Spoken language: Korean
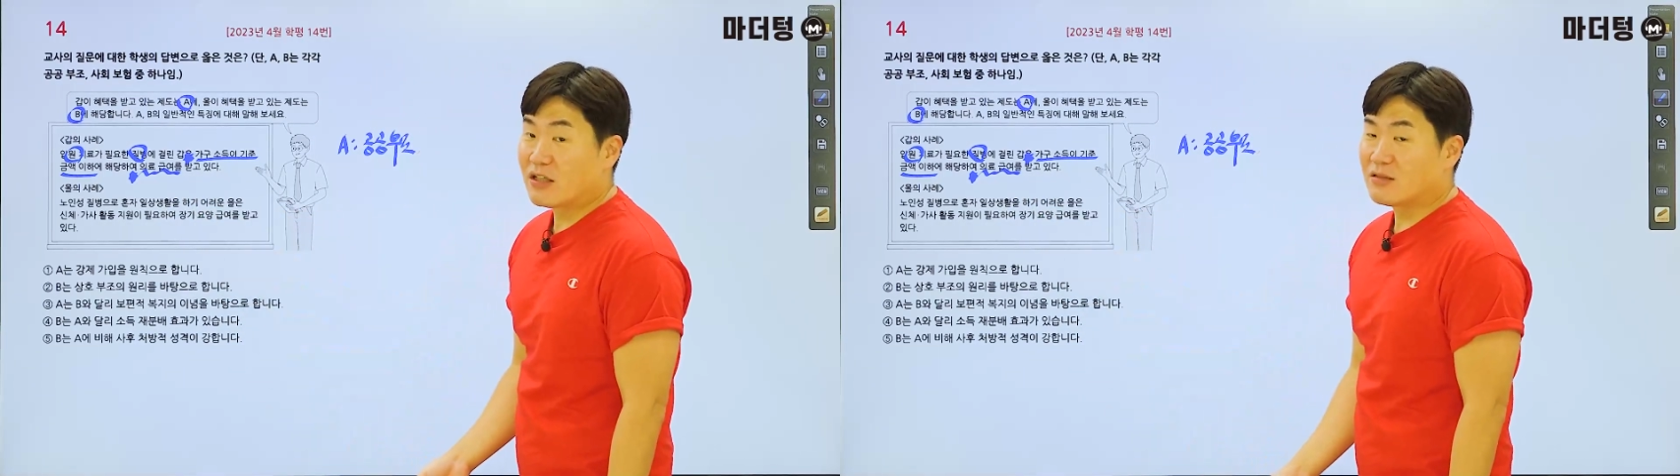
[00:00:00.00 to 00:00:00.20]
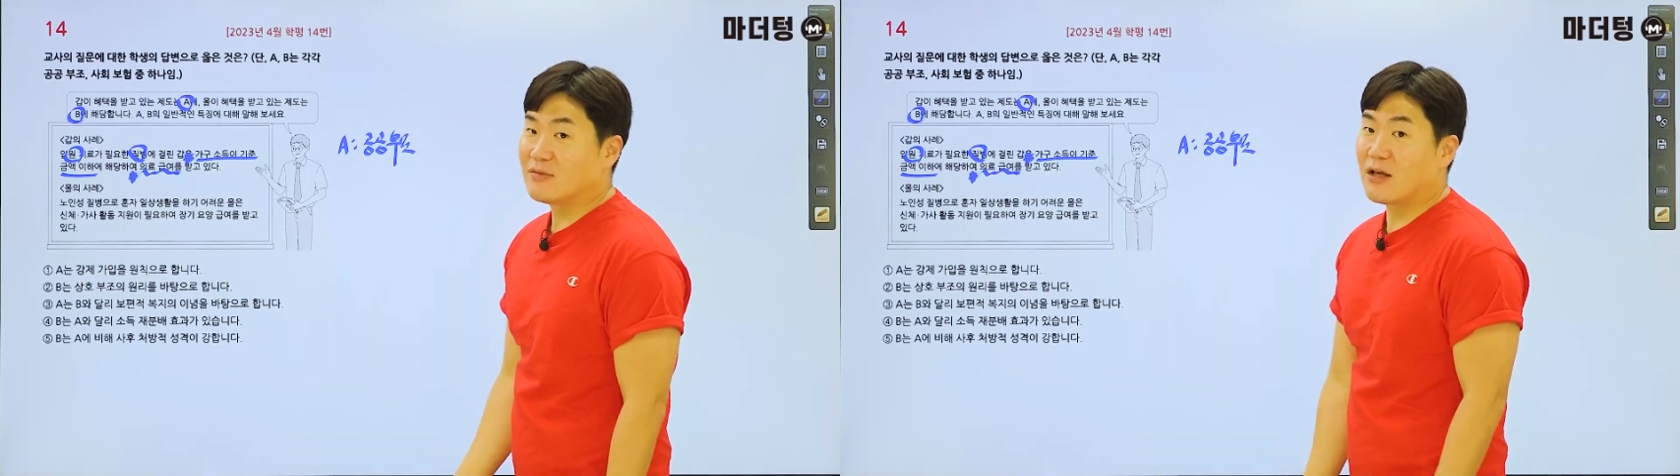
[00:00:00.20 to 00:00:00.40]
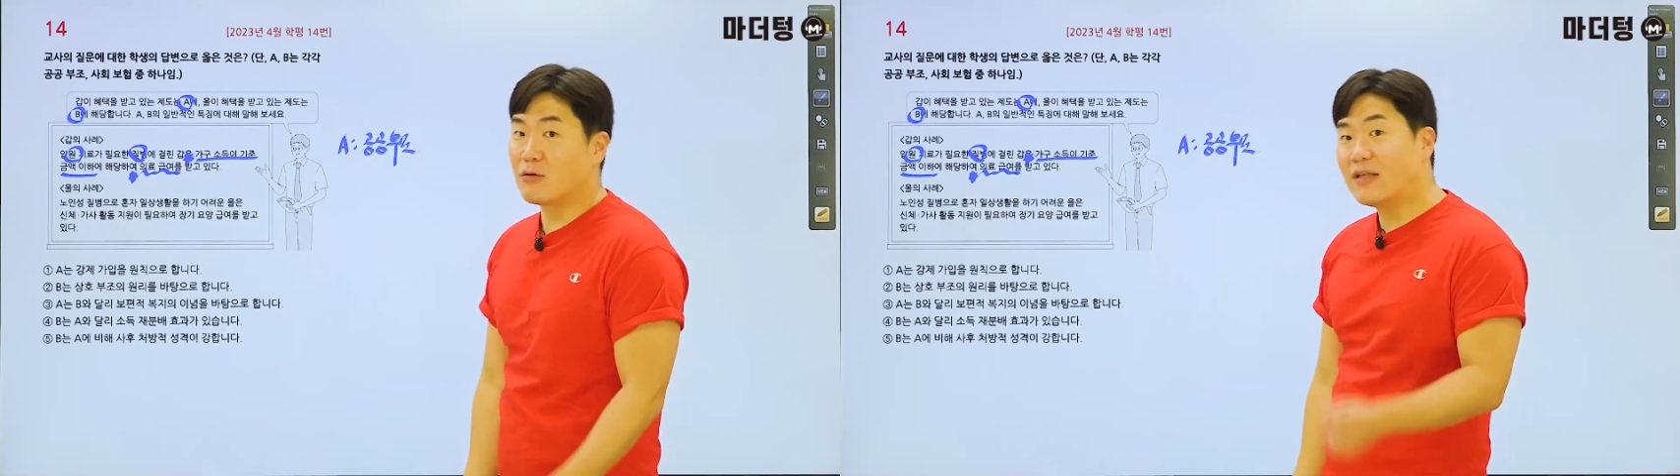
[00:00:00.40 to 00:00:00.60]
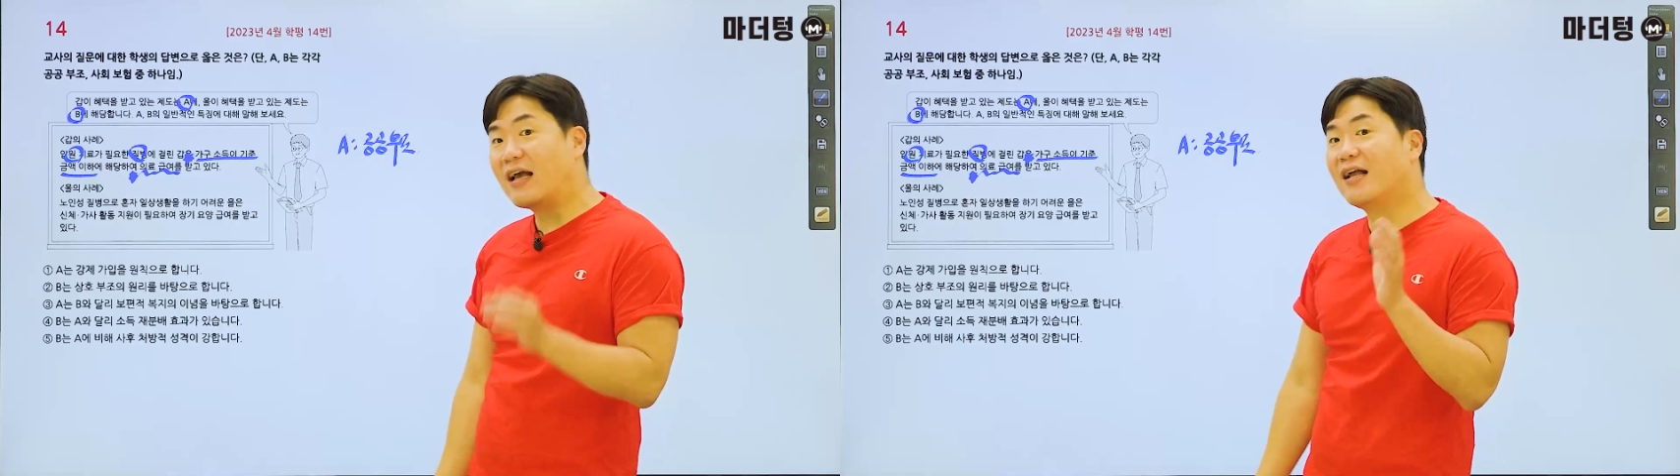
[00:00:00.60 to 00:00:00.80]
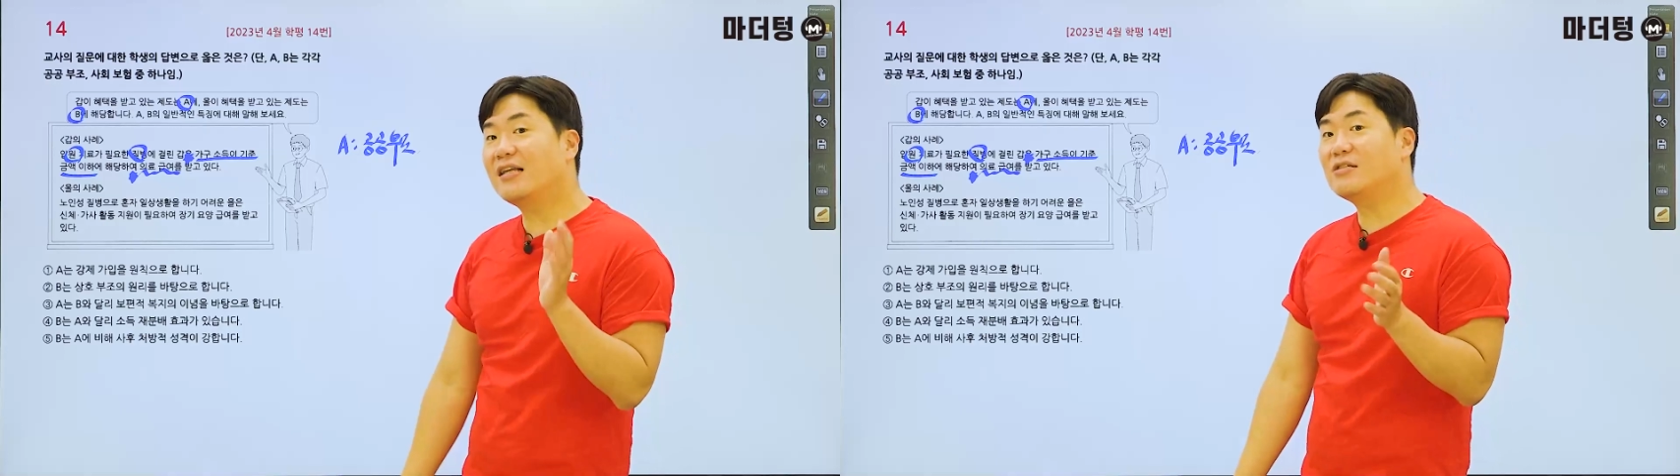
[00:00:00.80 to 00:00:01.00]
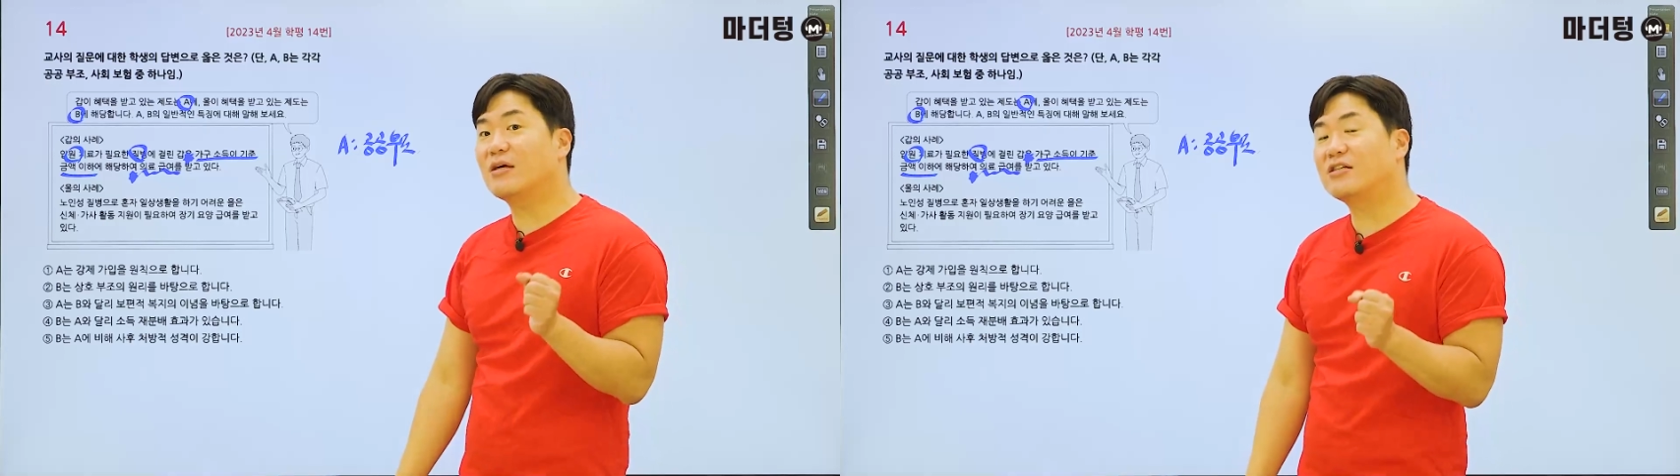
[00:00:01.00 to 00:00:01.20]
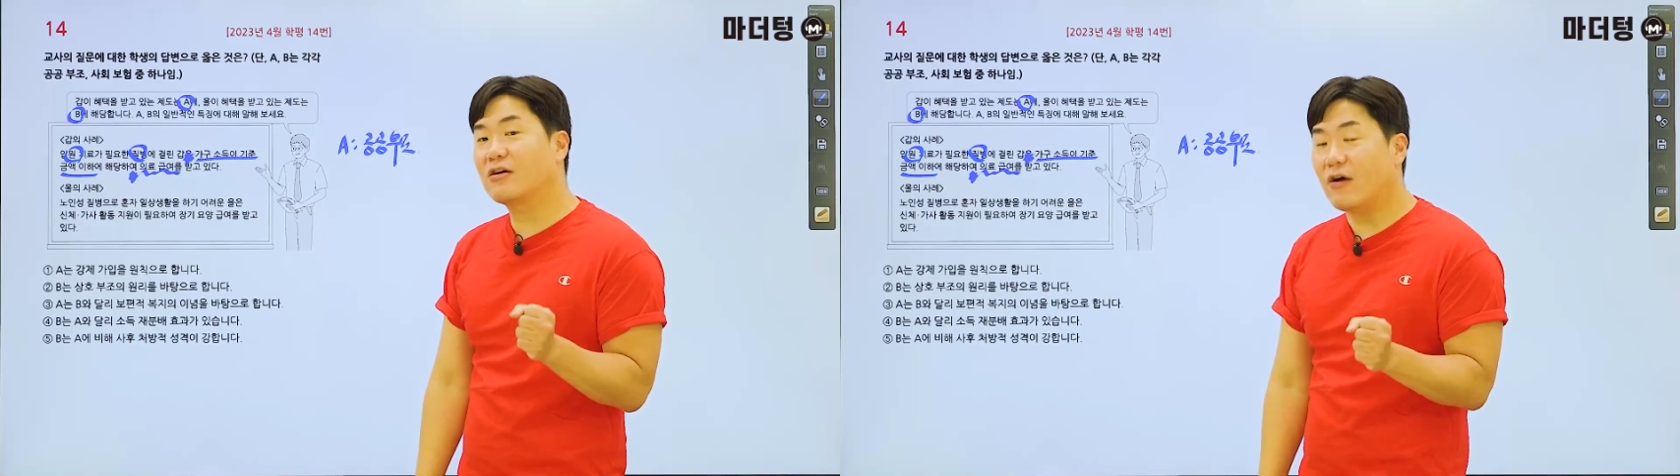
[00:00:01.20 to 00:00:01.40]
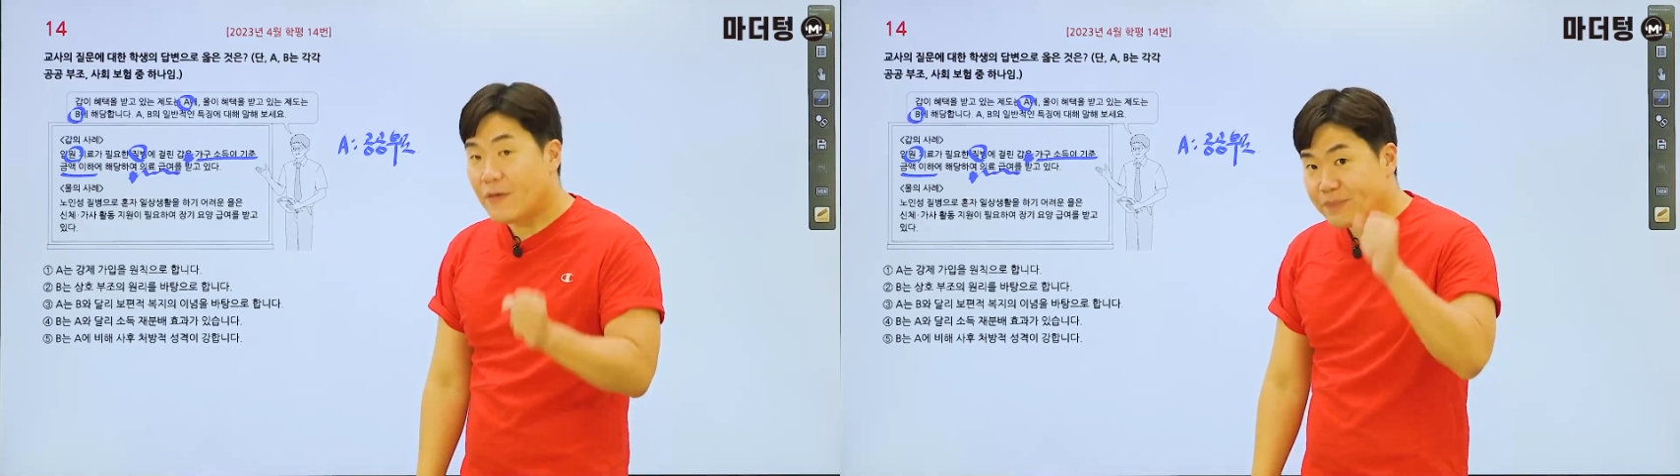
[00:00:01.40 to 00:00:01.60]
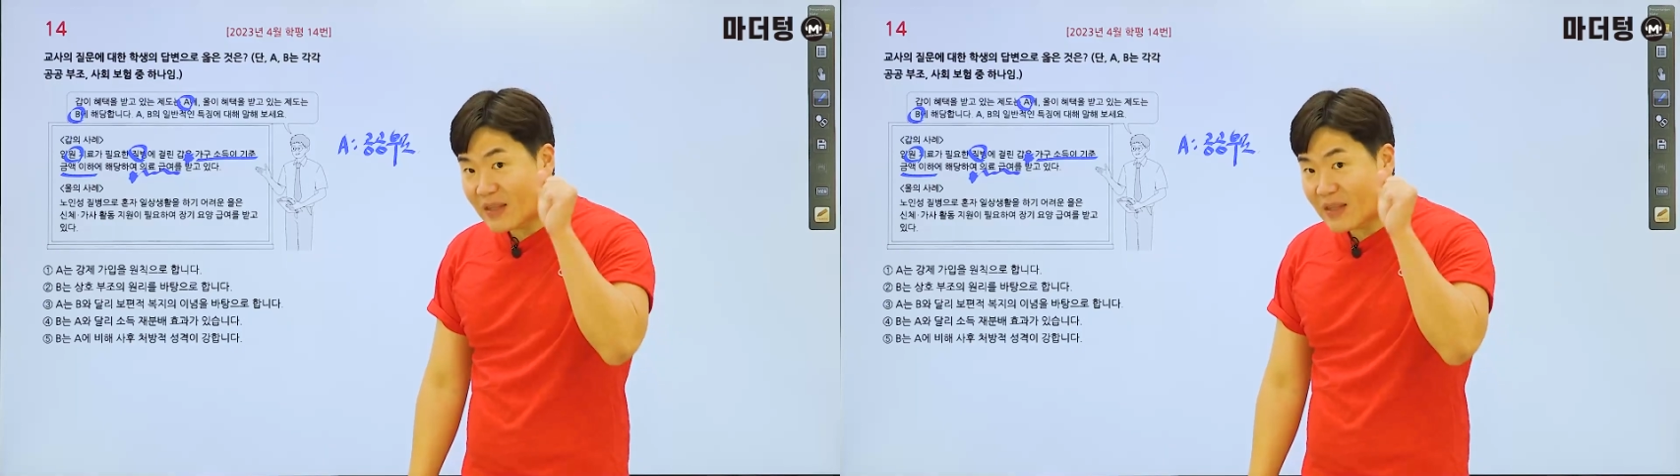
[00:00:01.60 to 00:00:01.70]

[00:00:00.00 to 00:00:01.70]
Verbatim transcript: 있습니다 여러분 헷갈리지 마실 거